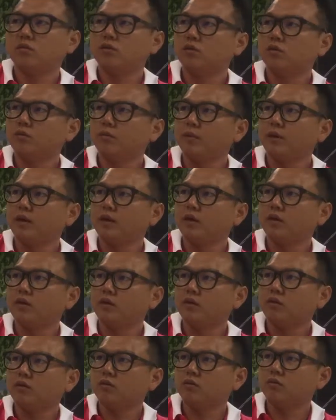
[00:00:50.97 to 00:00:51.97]
你懂吗？
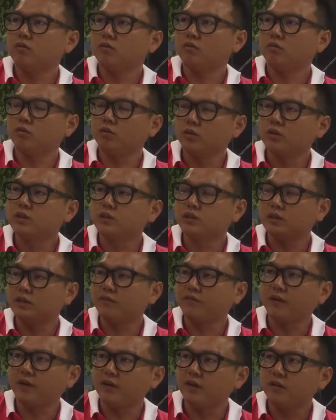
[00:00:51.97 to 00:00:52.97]
我的直接
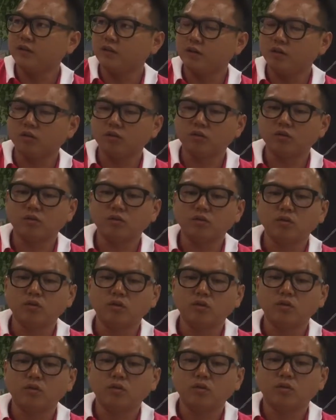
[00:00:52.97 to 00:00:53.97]
反应，好像，
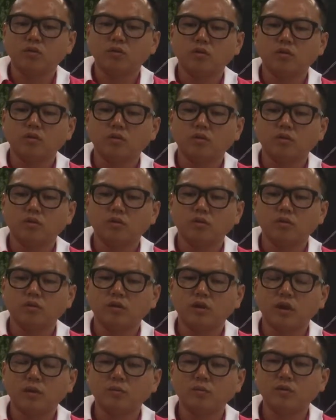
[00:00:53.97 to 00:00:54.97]
呃，
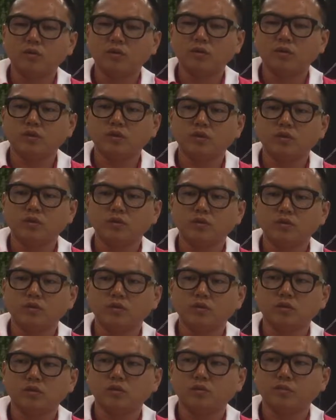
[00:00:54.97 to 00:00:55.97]
大部分的
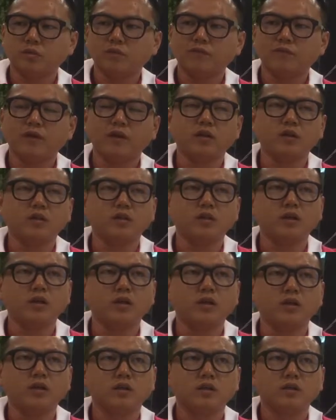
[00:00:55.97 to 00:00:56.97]
的平凡人
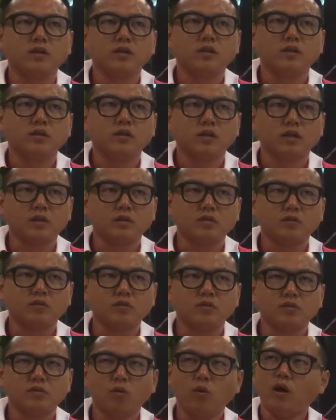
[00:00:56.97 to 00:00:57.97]
他，他就
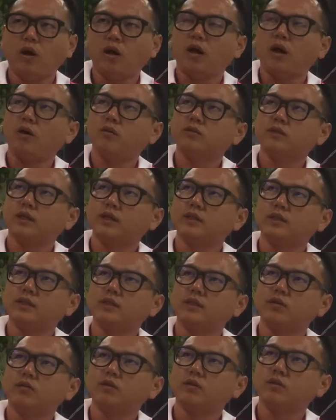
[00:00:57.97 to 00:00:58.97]
是哇，豪宅三
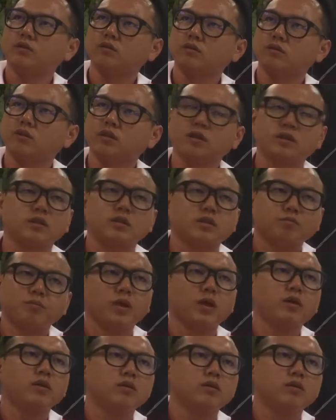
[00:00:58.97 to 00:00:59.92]
千万，他不要。